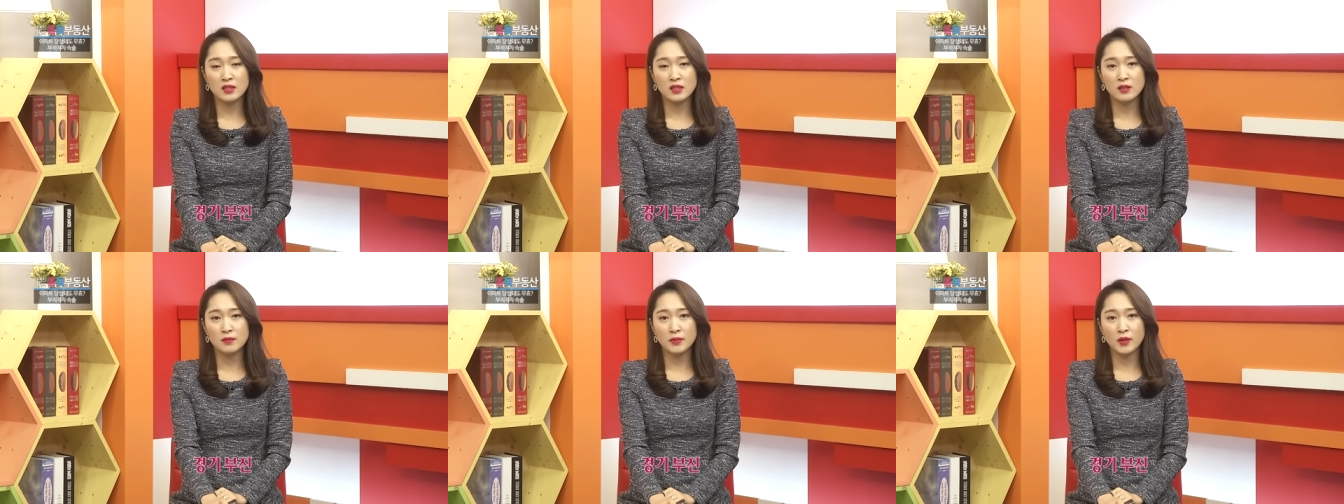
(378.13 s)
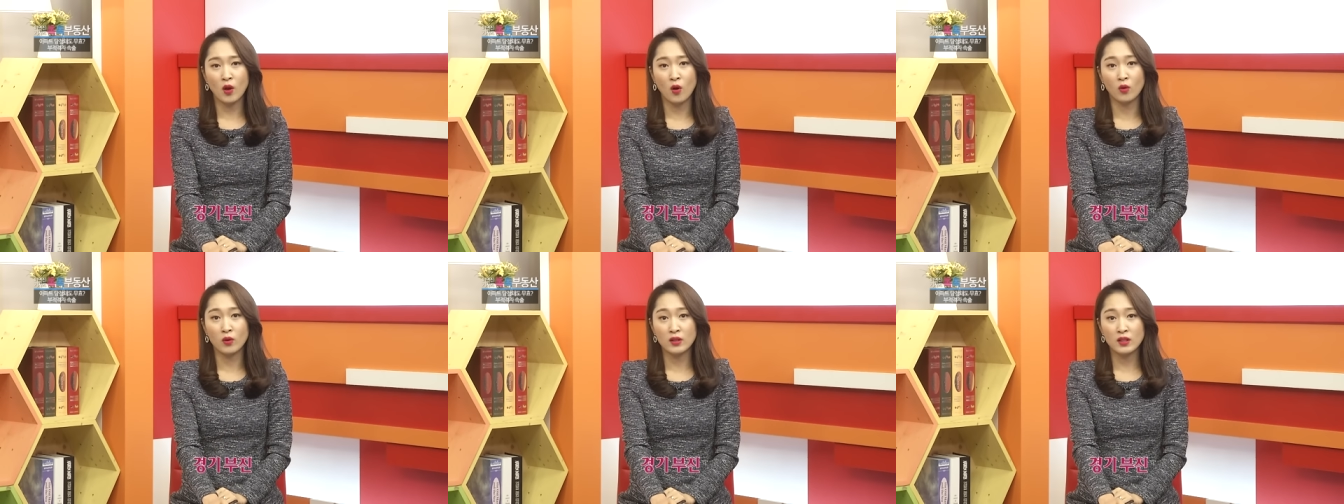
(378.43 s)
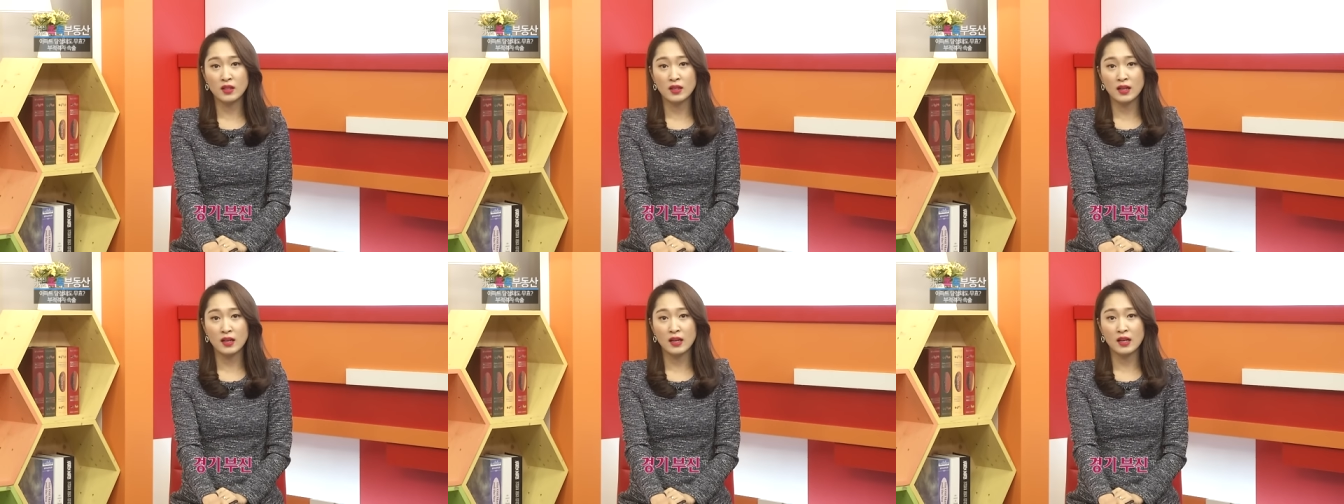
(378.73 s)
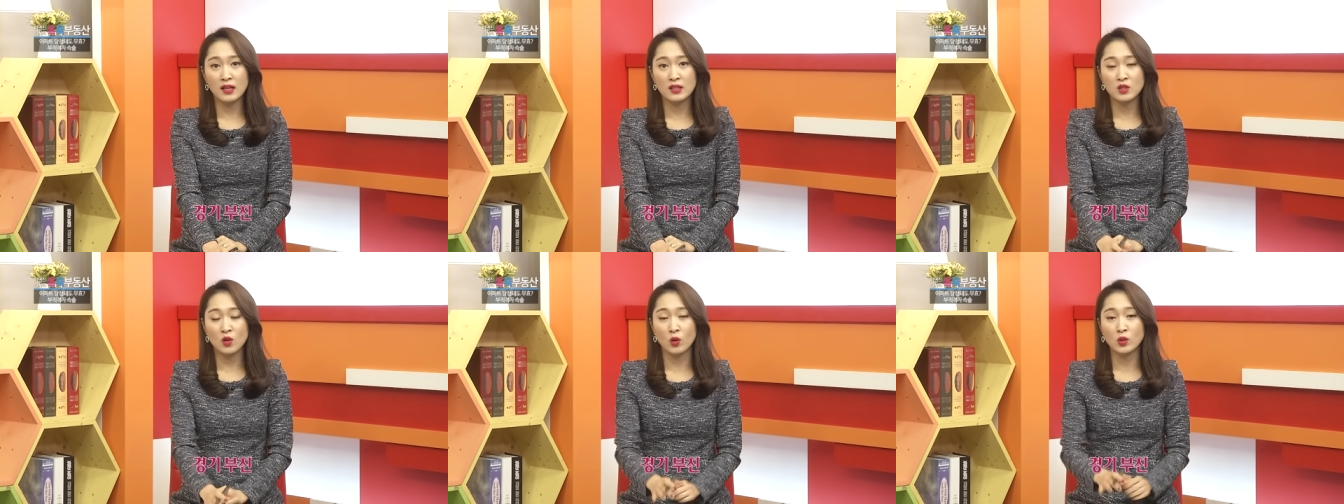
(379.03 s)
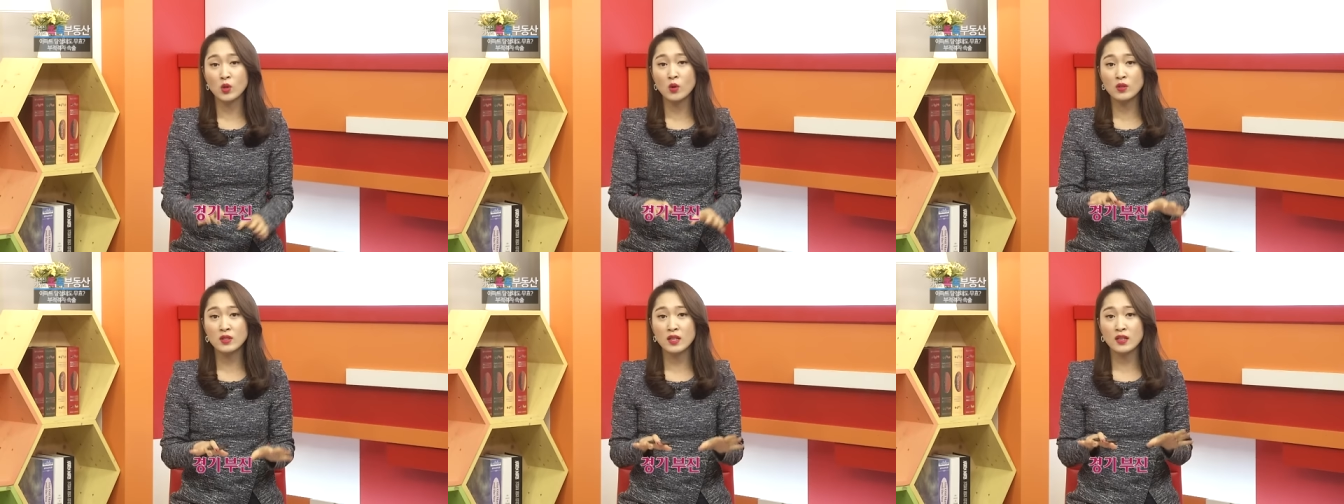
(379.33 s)
지금 경기가
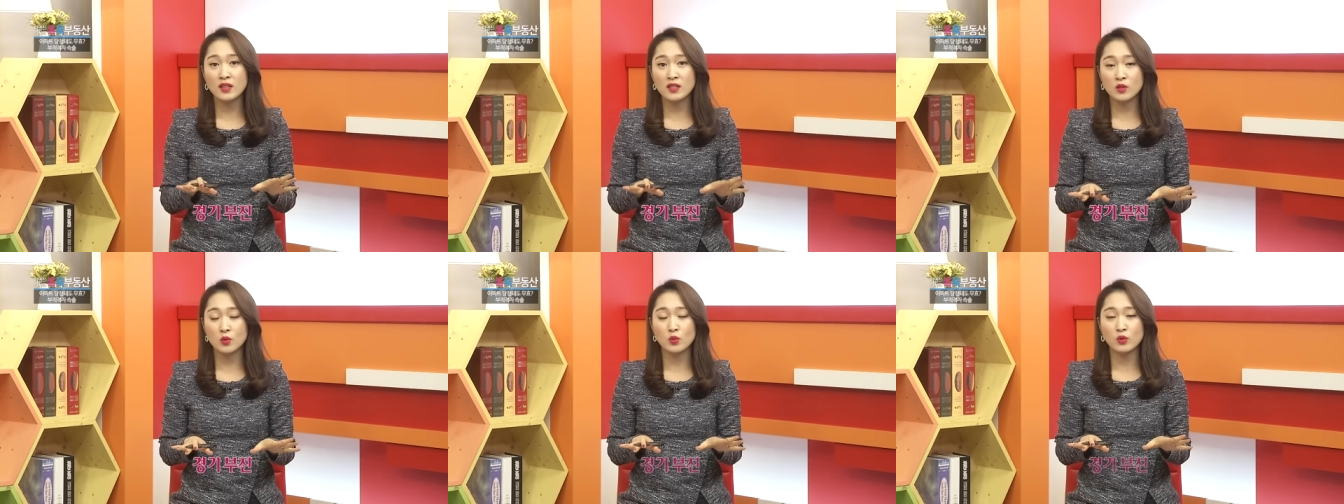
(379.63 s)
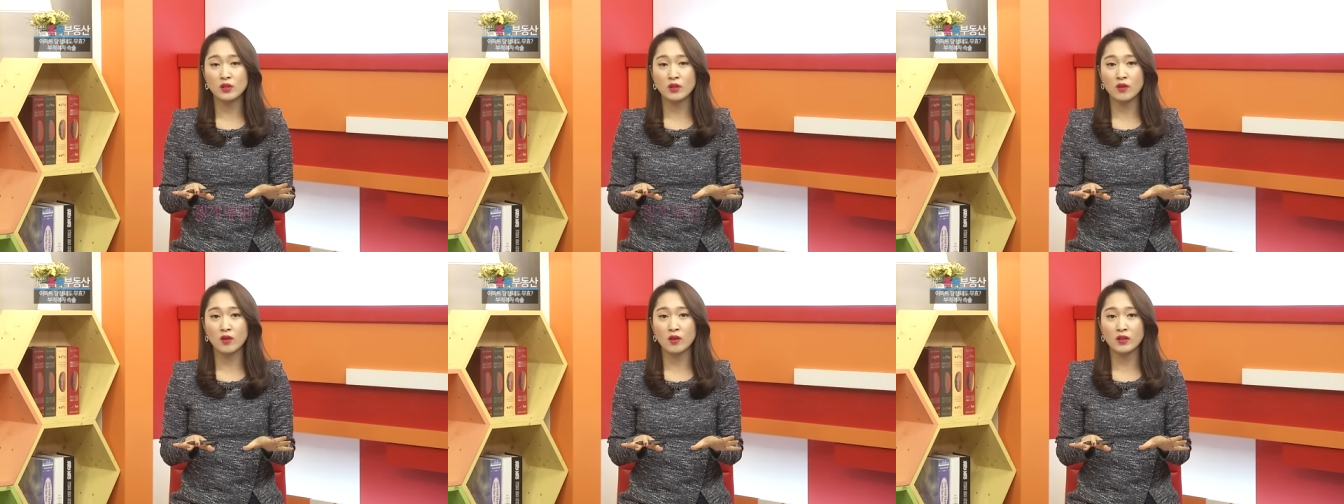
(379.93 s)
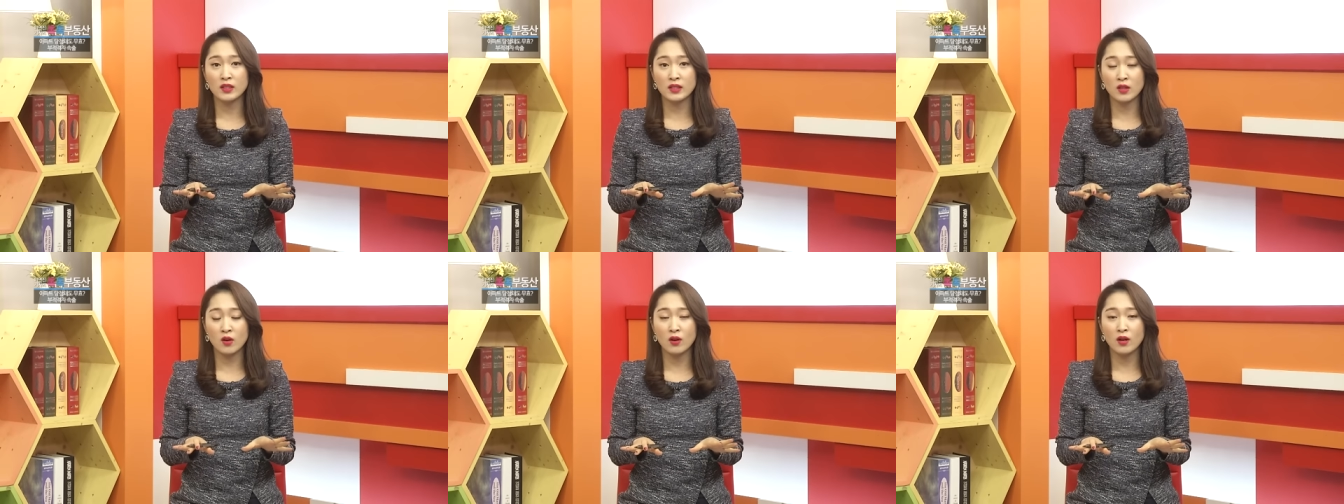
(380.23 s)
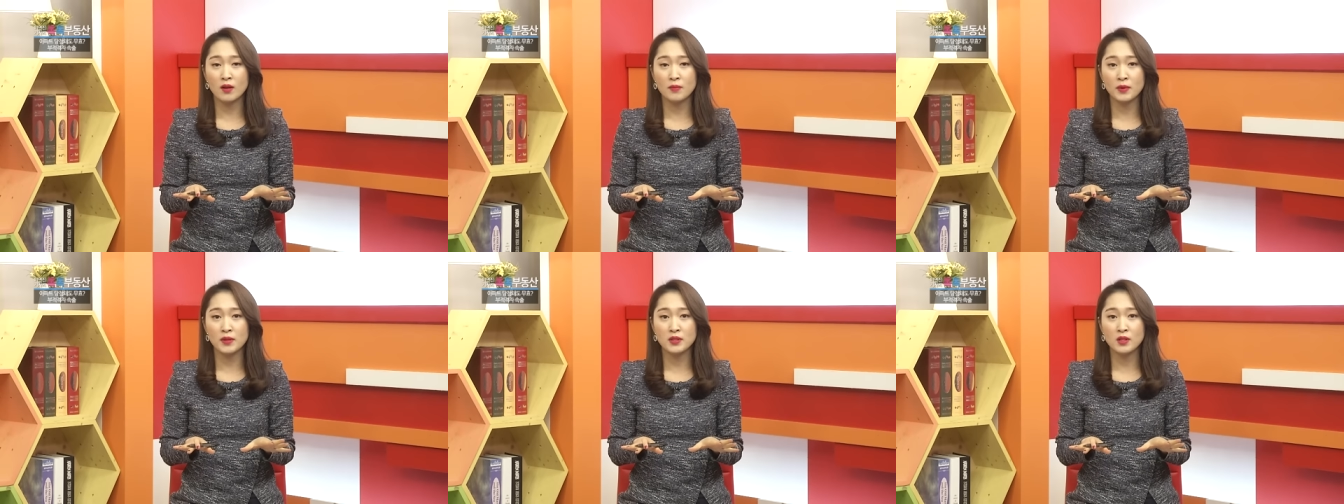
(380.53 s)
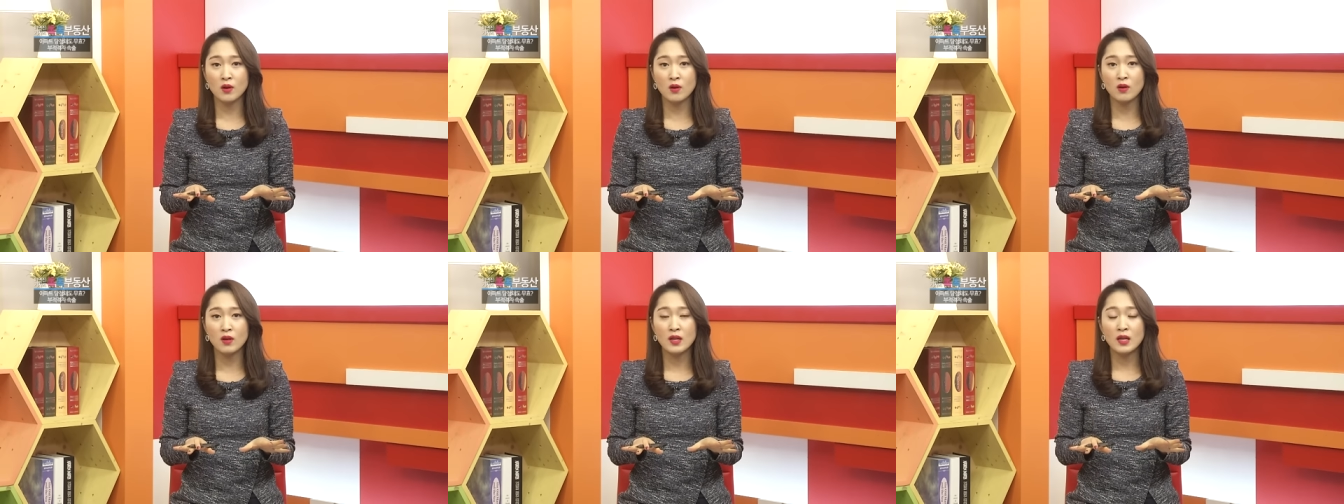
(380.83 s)
저성장 기조를
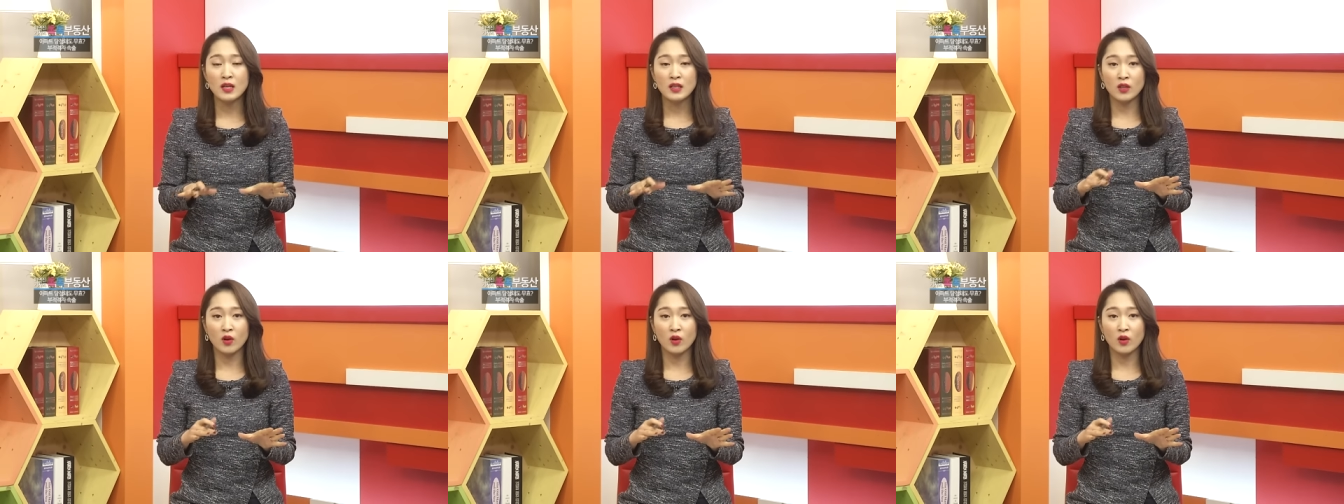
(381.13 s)
이어가면서